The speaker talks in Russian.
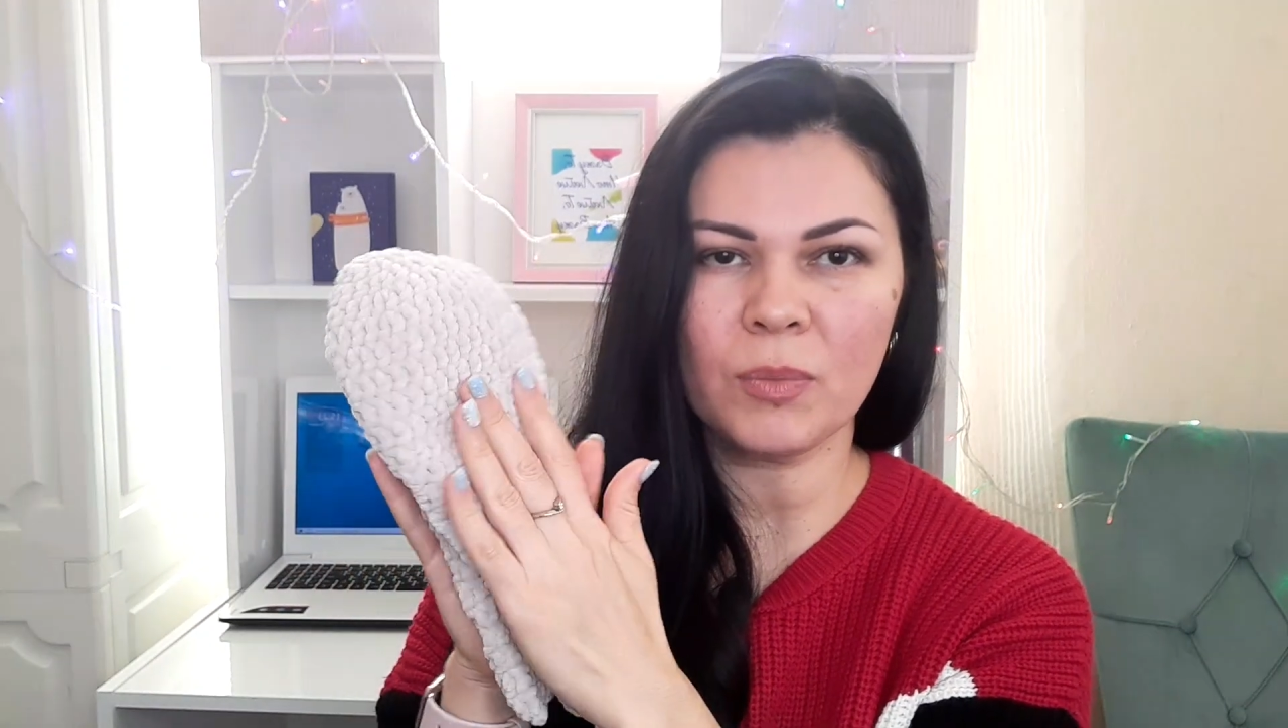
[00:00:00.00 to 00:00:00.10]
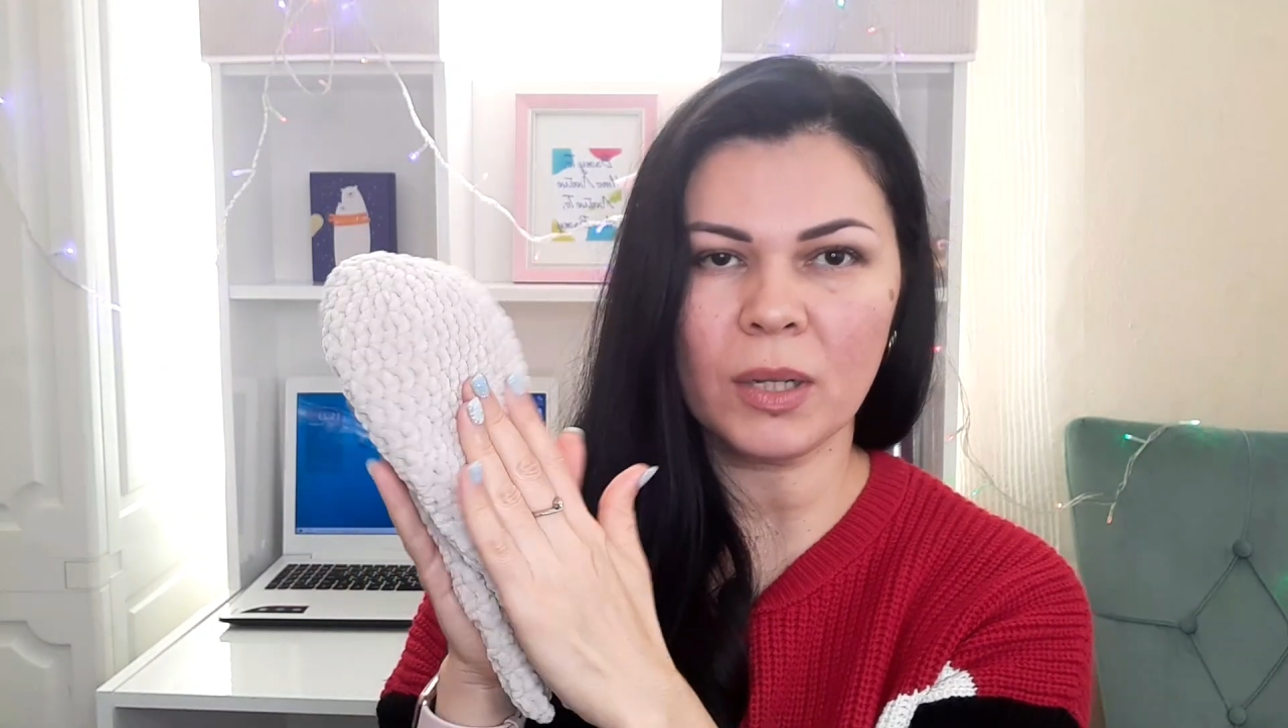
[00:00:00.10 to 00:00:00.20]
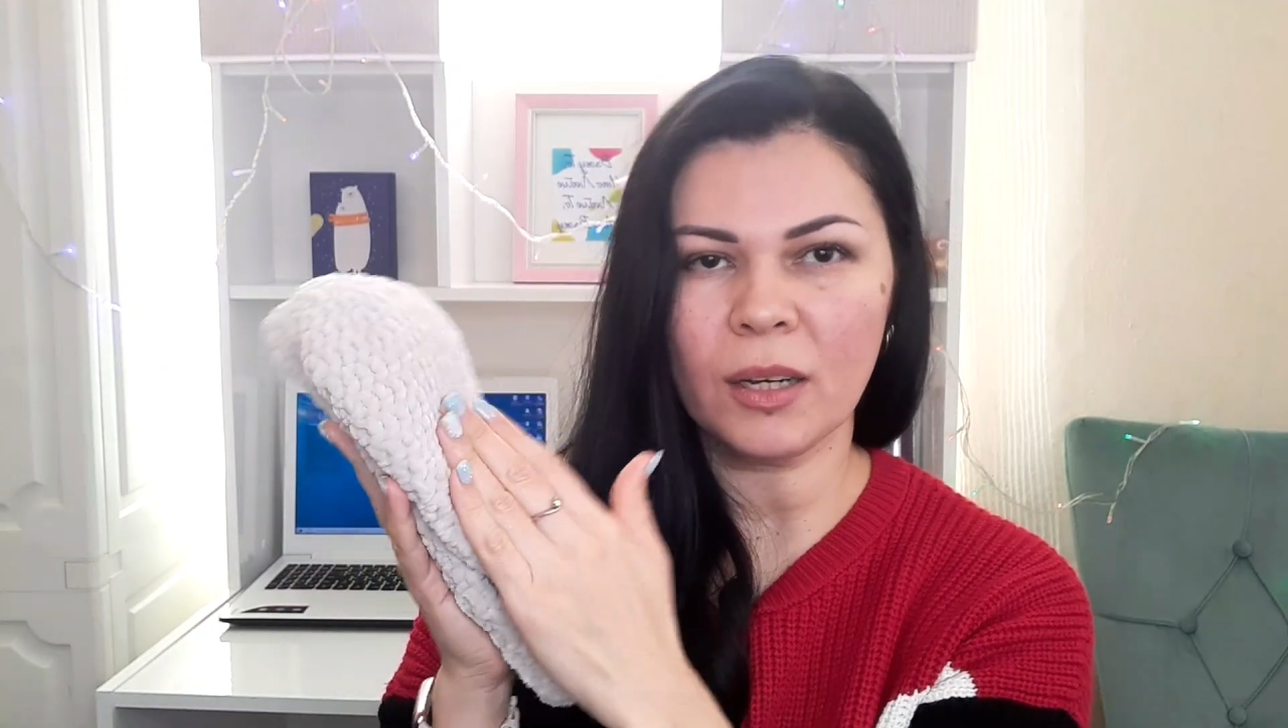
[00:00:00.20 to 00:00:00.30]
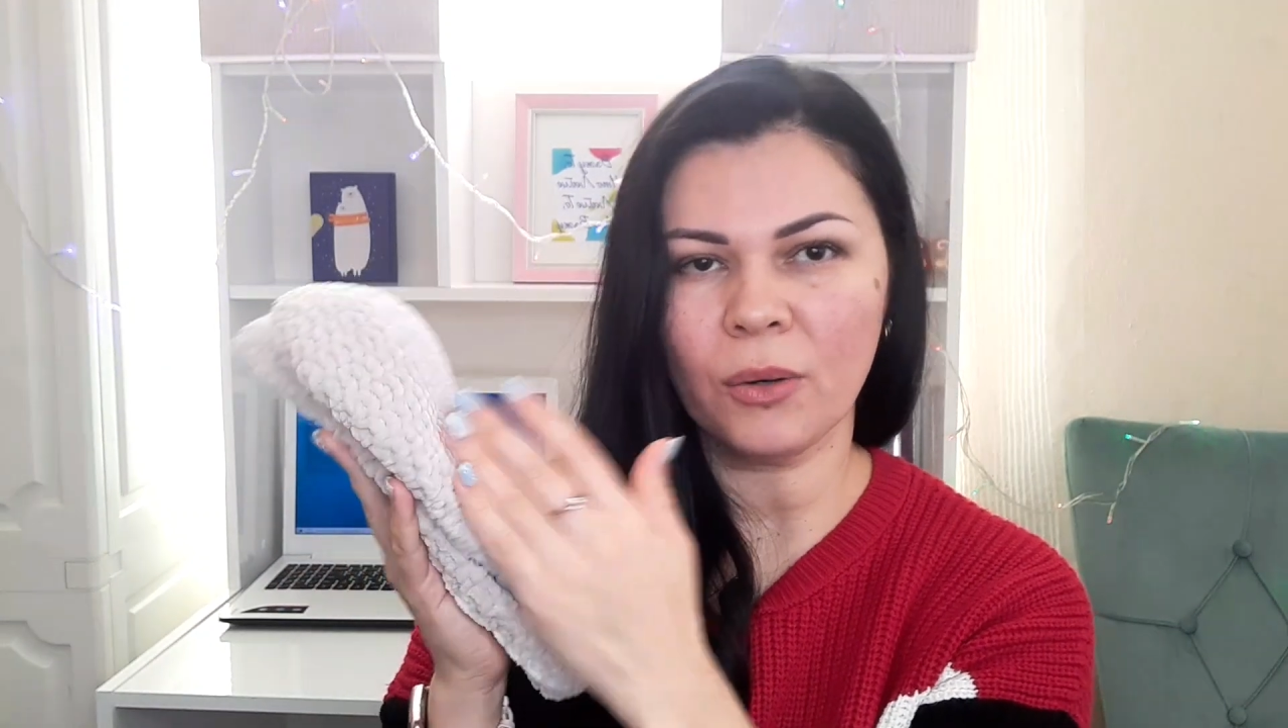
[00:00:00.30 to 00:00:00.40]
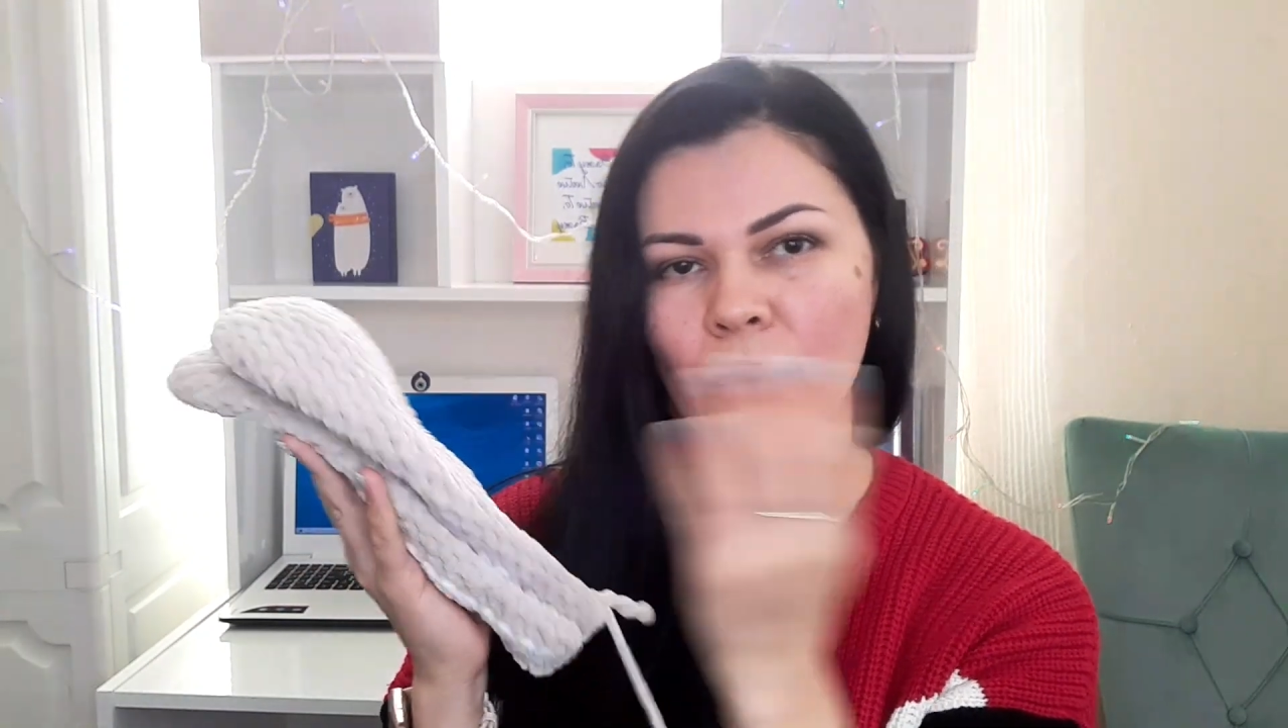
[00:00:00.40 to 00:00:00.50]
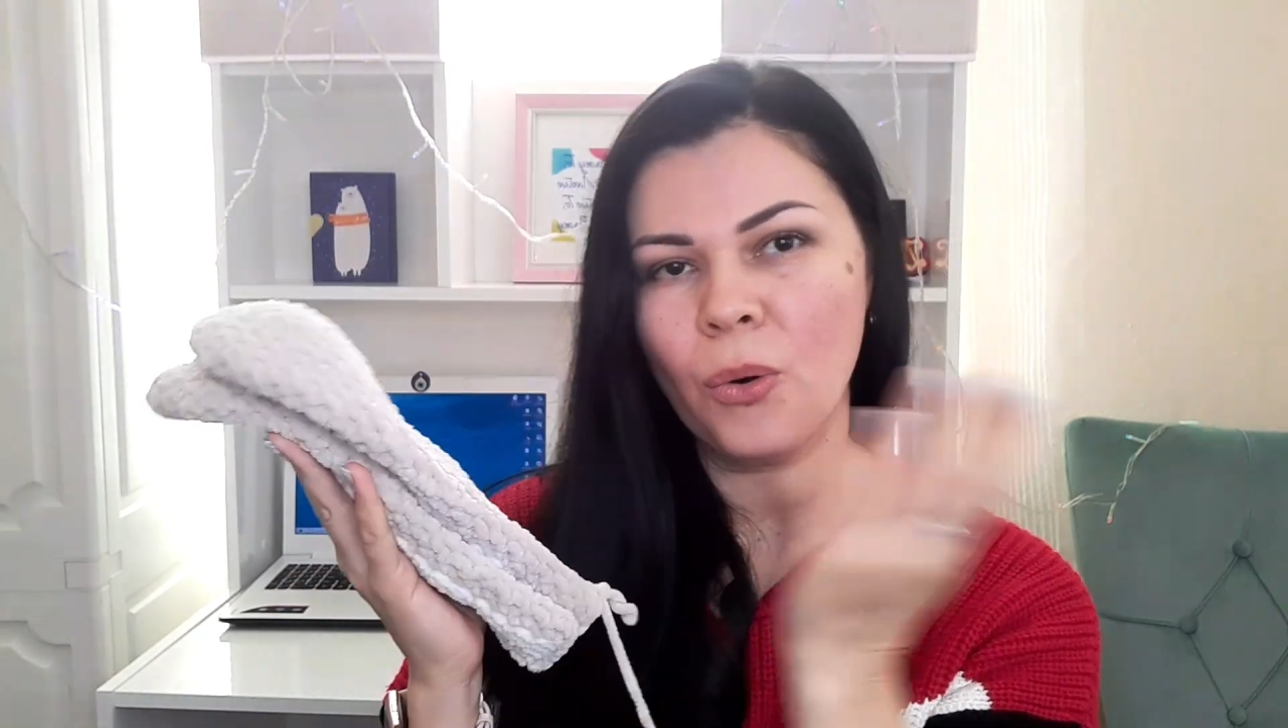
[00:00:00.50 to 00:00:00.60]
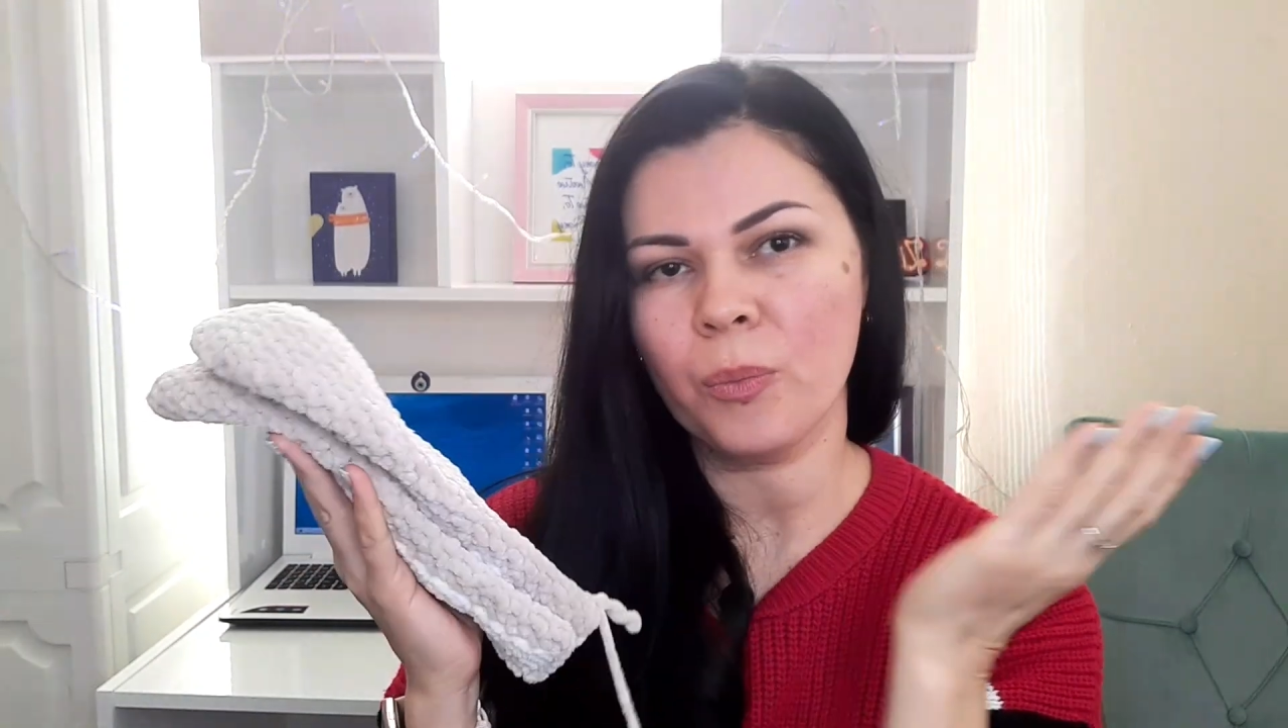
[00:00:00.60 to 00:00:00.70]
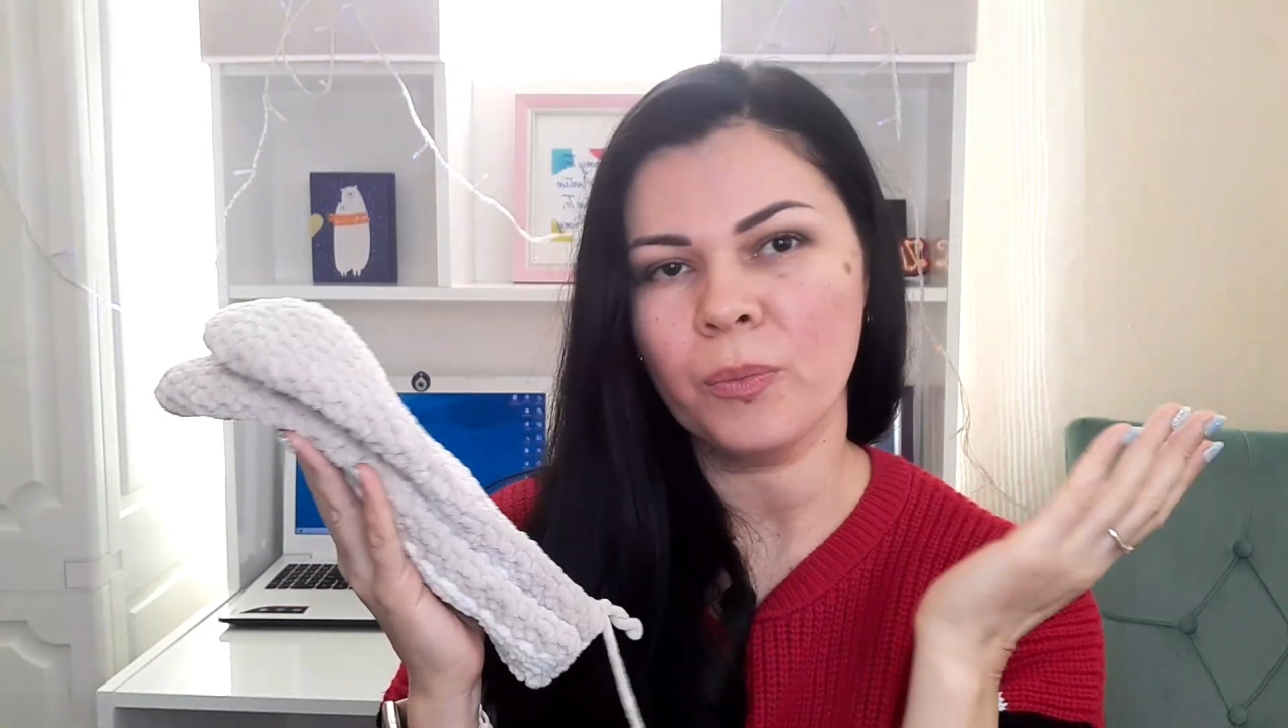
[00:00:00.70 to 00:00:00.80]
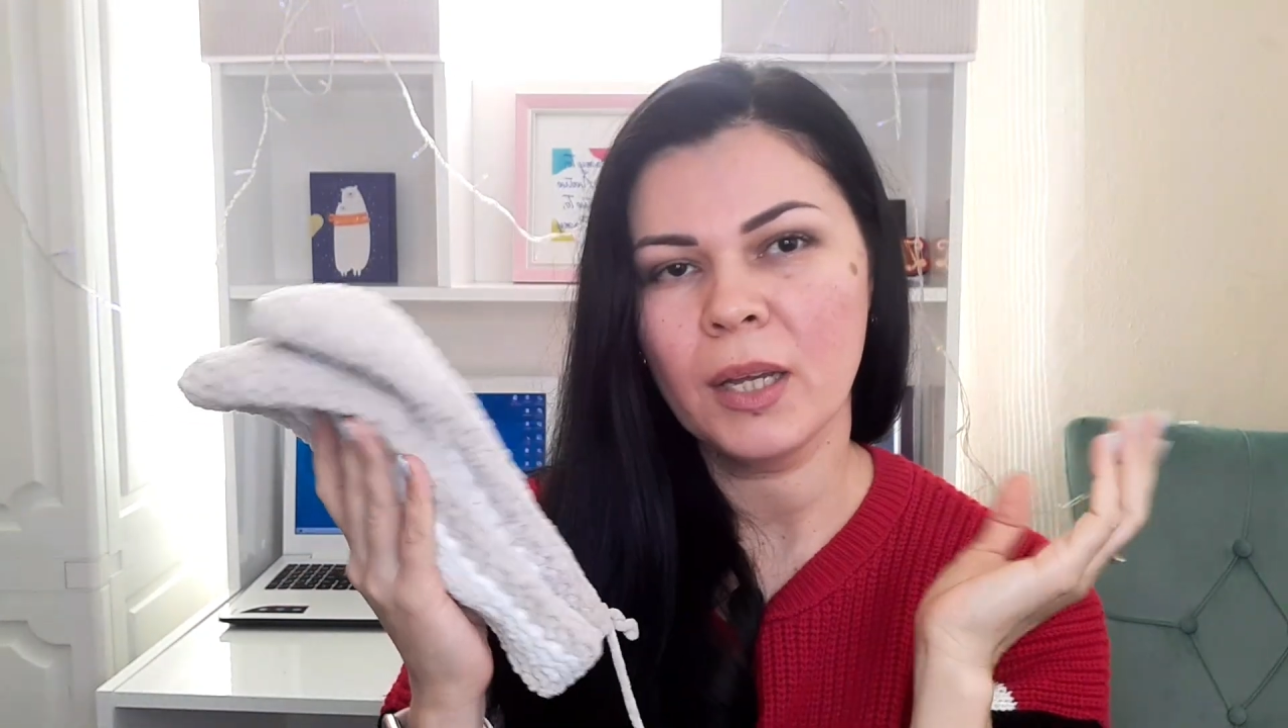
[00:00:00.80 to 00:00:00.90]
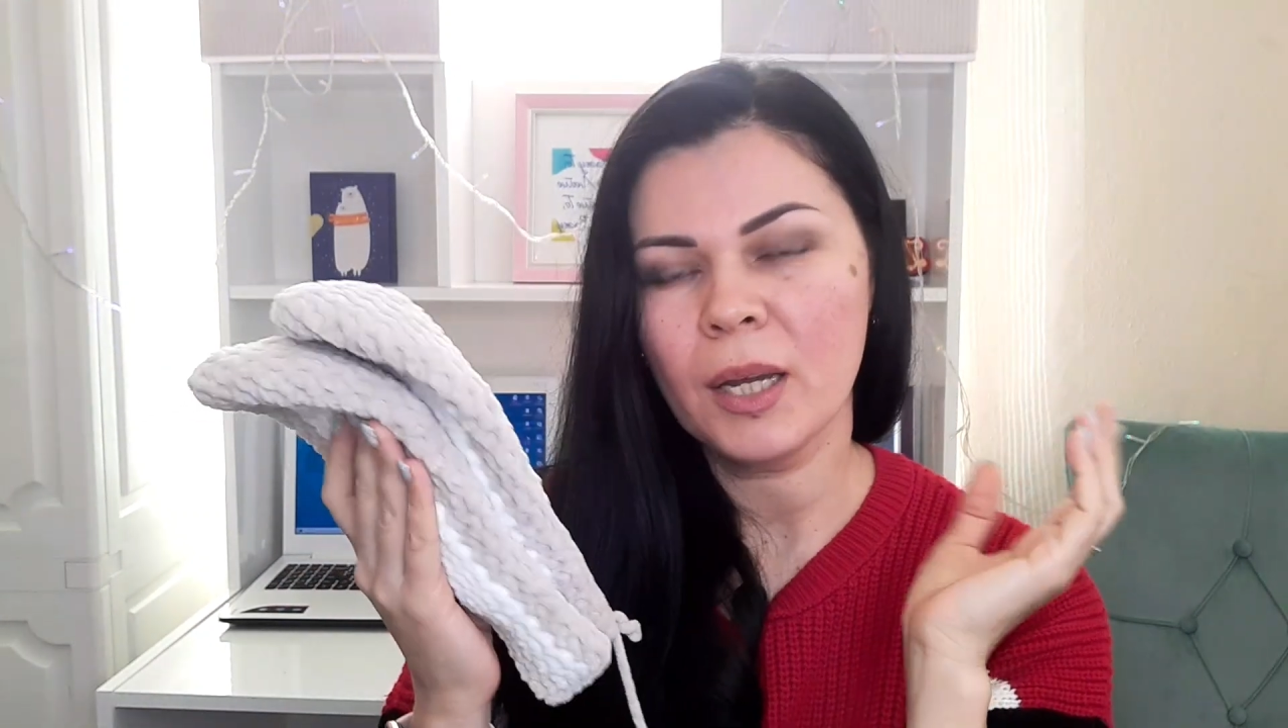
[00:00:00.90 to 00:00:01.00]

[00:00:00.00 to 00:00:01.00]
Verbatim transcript: молоком